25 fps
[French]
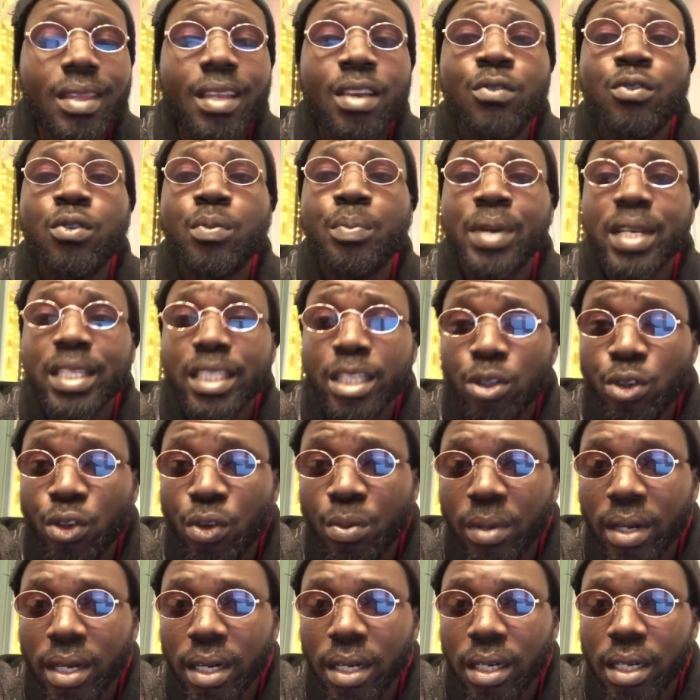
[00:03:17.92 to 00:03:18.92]
Vous prenez ce
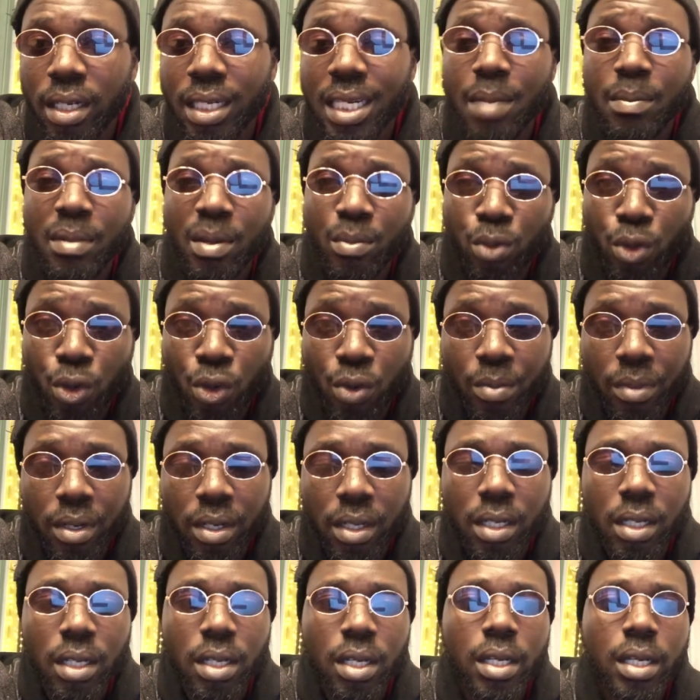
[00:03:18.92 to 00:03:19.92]
document là les mêmes documents.
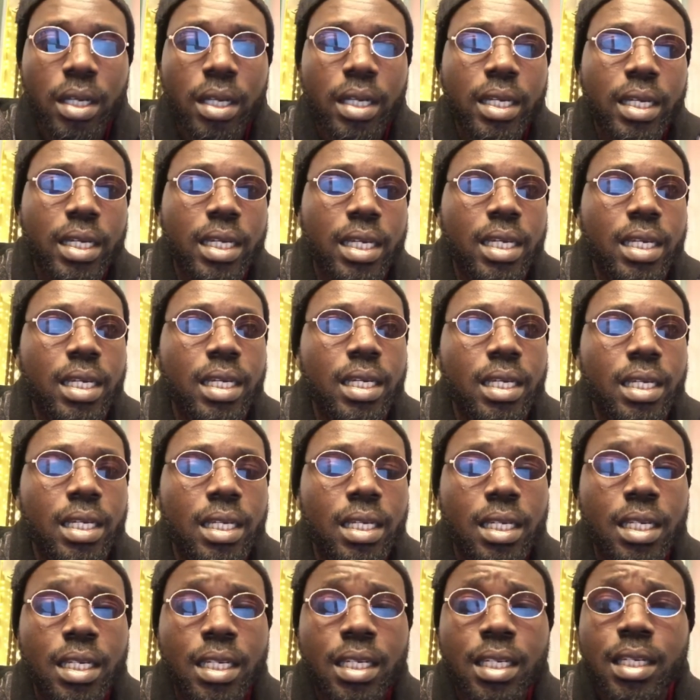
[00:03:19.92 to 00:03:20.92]

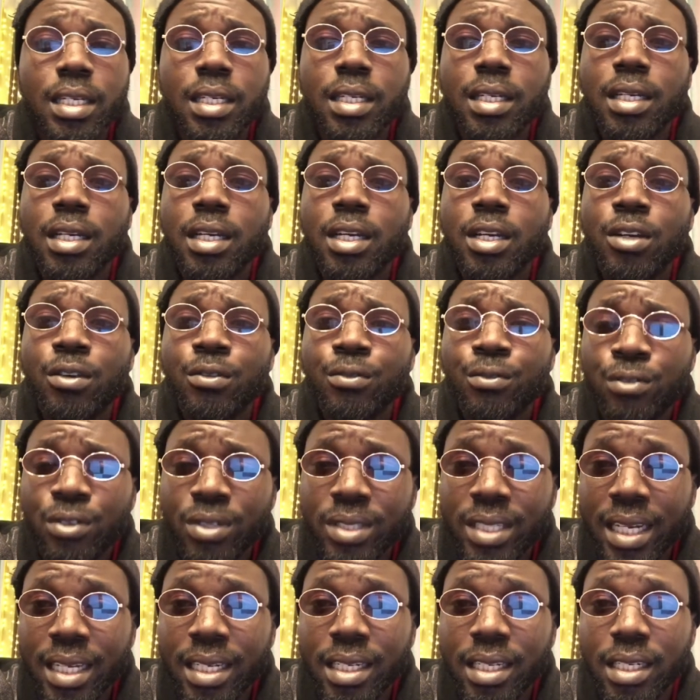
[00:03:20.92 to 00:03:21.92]
Et
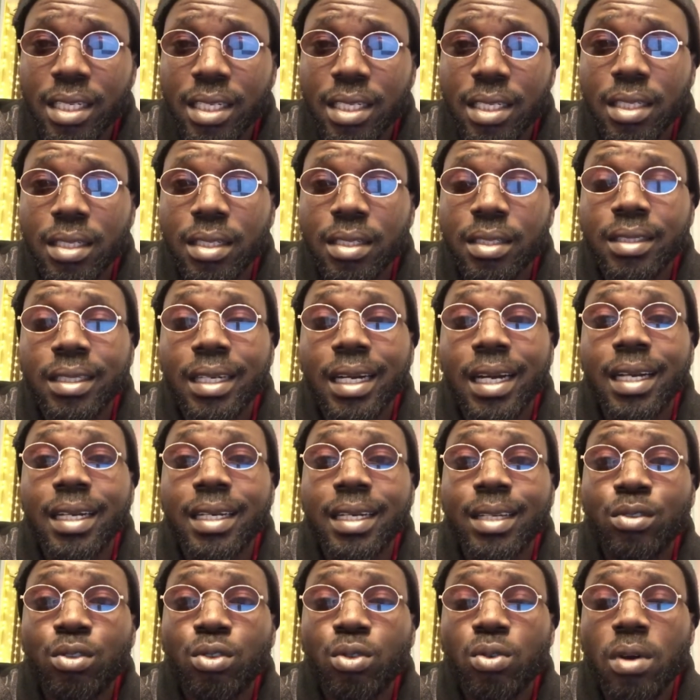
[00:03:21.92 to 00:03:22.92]
vous allez à
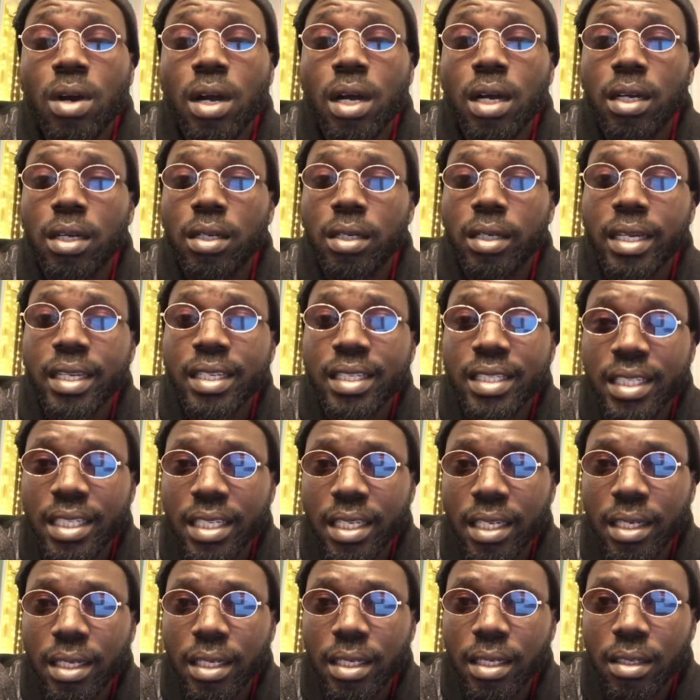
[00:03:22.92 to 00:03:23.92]
l'endroit
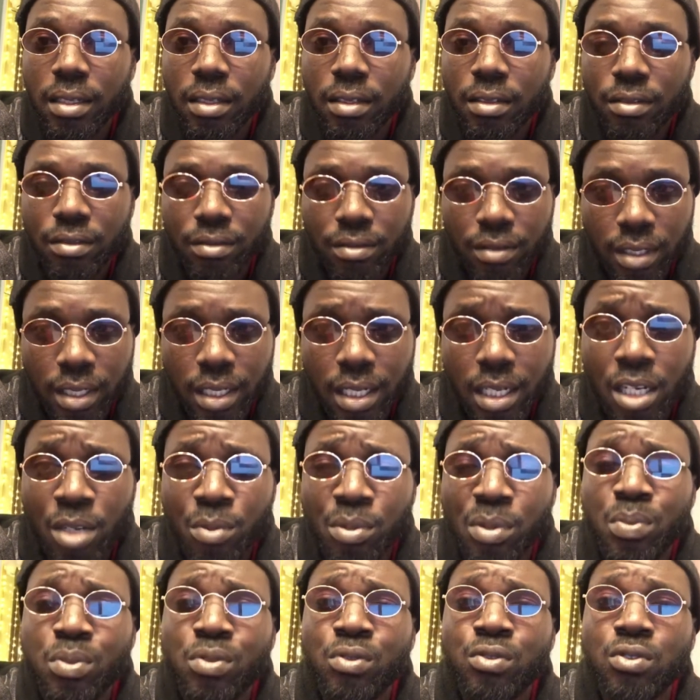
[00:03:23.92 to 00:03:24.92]
indiqué. Voilà,
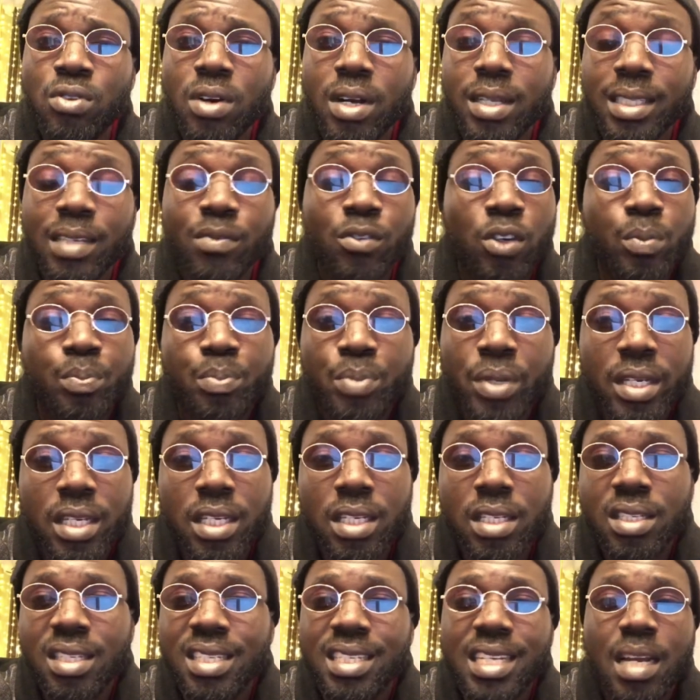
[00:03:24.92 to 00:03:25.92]
pour pouvoir, dans votre
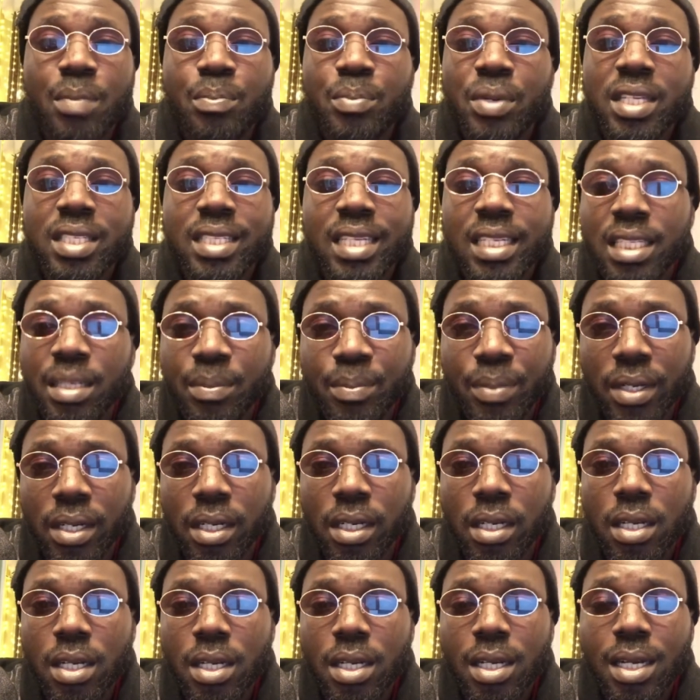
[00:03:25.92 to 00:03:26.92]
pays, chaque pays, ça dépend.
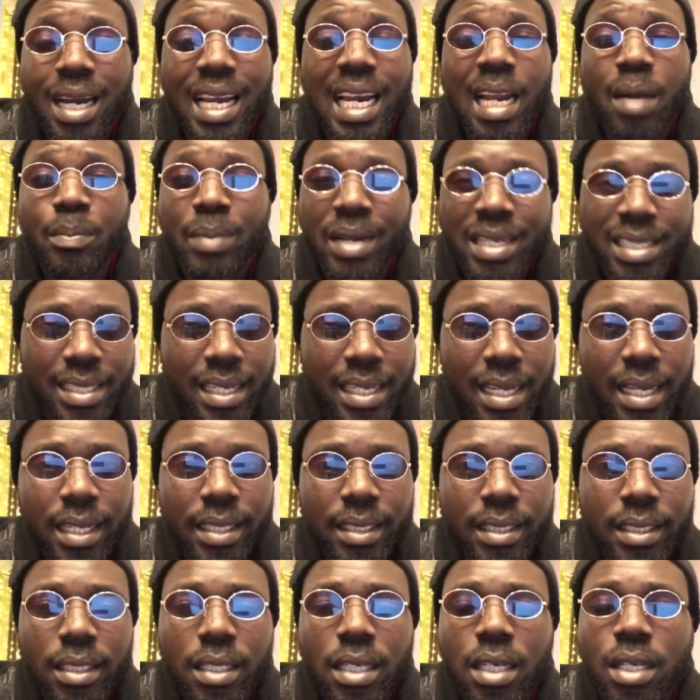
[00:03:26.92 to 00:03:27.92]
À l'ambassade
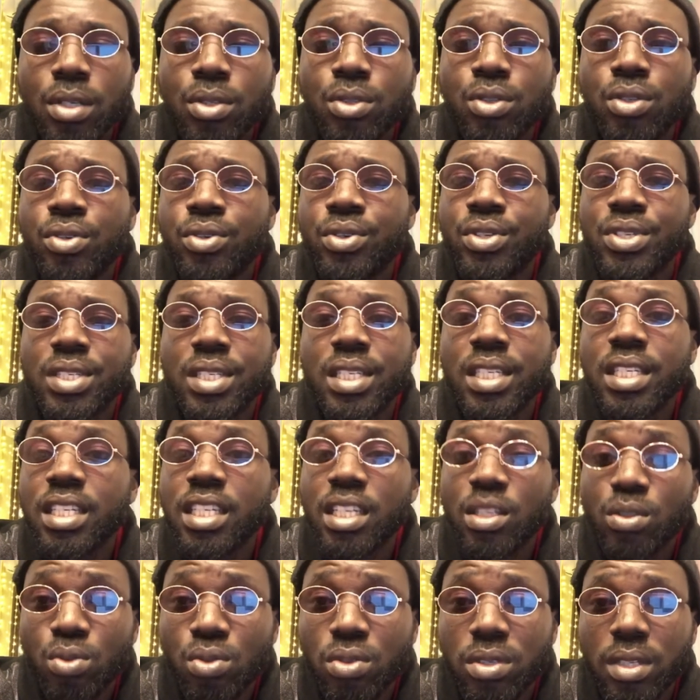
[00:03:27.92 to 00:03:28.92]
de Russie et
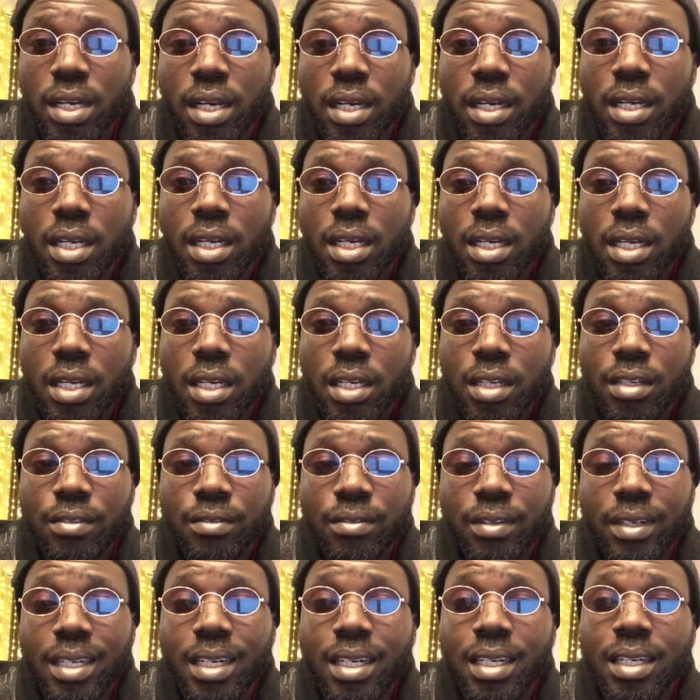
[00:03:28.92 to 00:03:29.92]
tout ça.
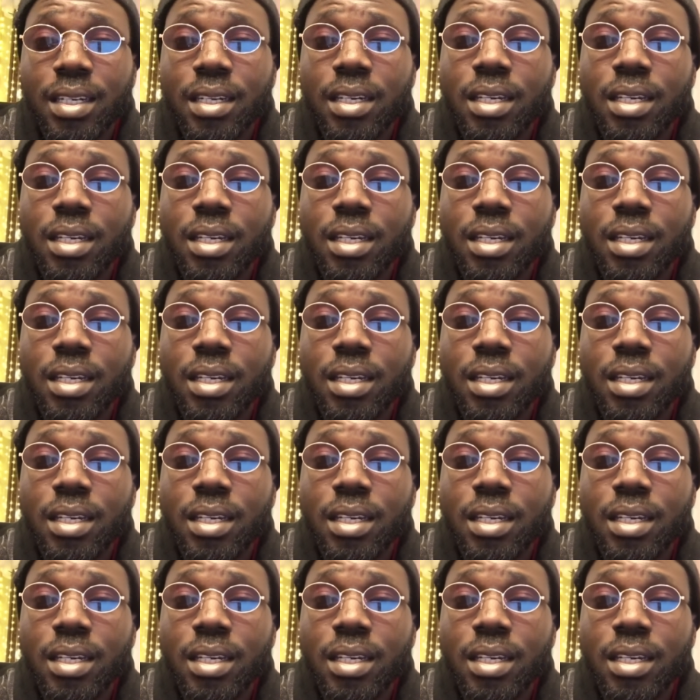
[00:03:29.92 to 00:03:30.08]
Voilà.